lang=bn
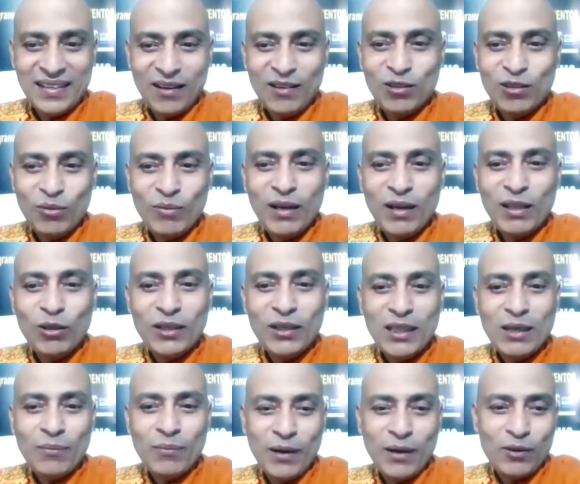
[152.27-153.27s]
কারণ তোমরা
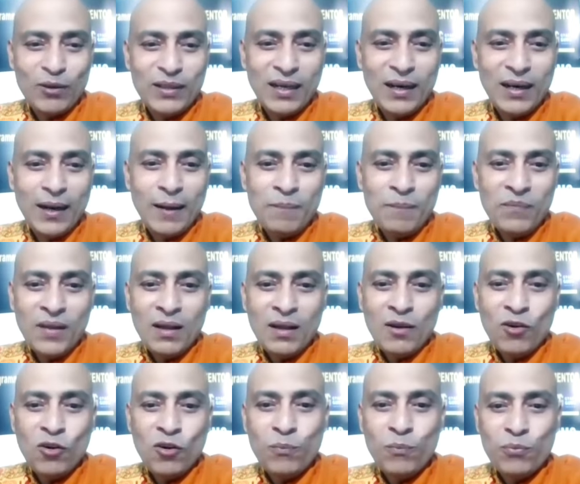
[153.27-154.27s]
ধরতে পারো যারা
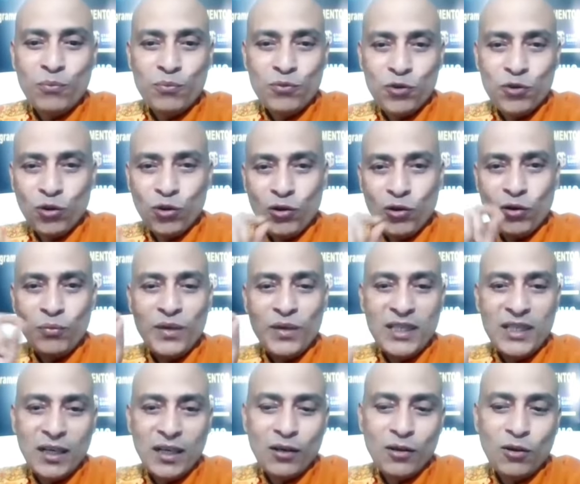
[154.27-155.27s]
খুব সূক্ষ্ম
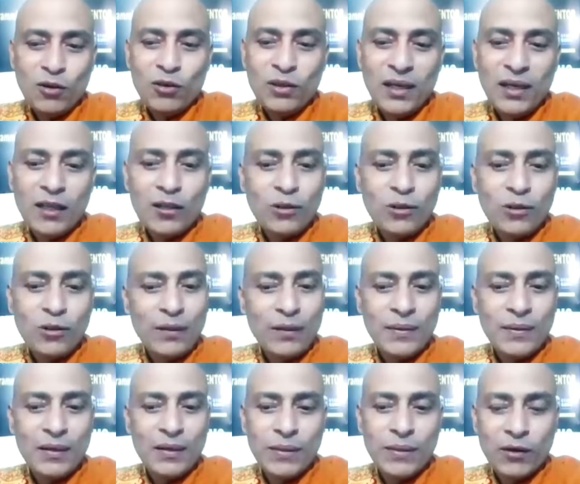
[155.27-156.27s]
বিচার করো তারা ধরে
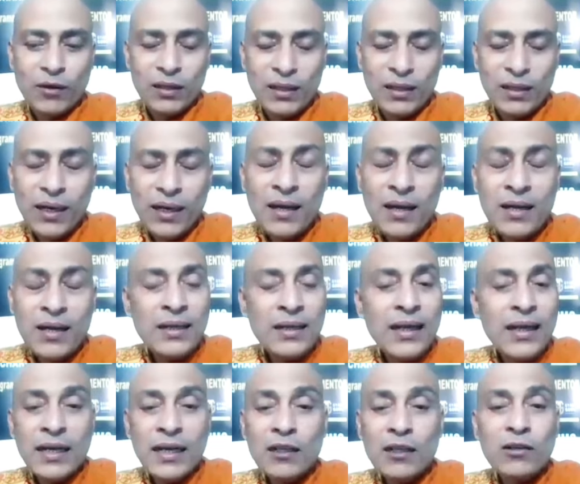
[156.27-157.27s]
ফেলবে কথাটা
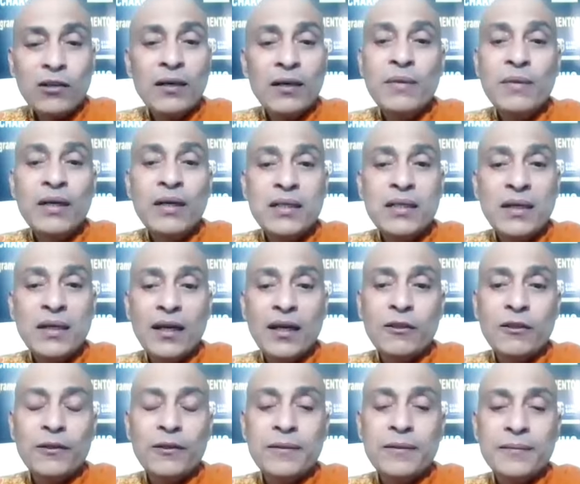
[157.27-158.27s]
এটা সেখানে মিলছে না
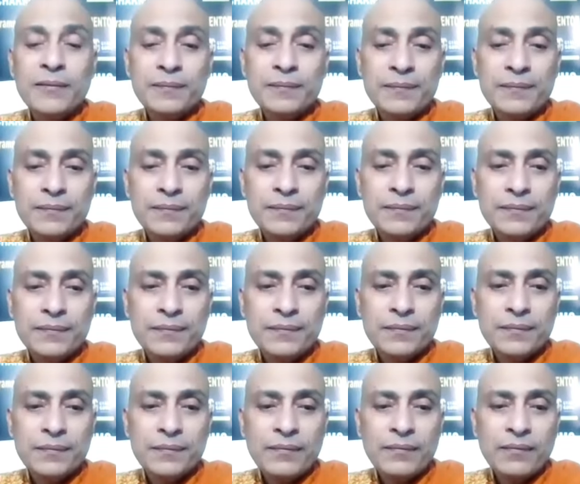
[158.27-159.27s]
তো
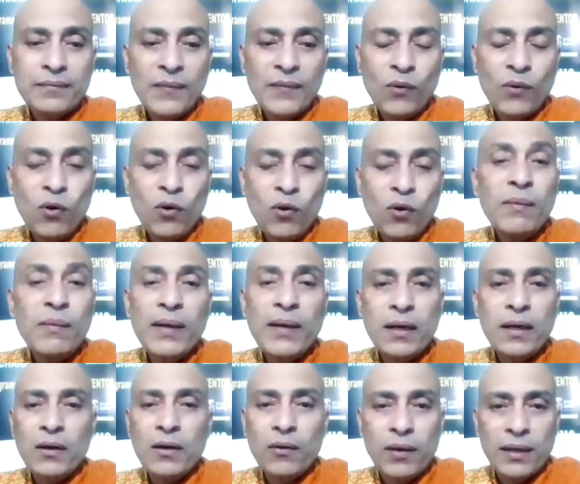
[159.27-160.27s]
ওইভাবে
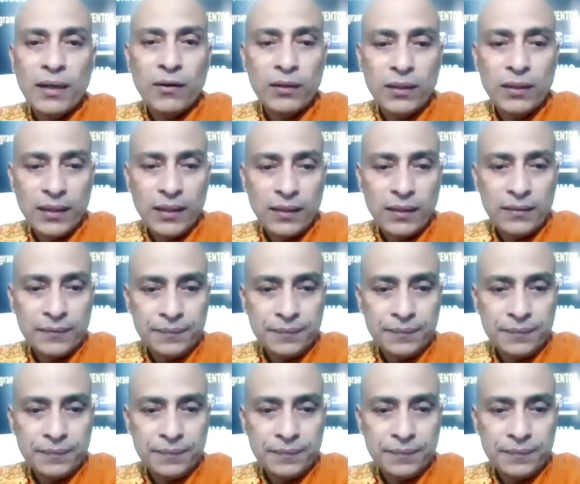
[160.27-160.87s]
এটা নয় কথা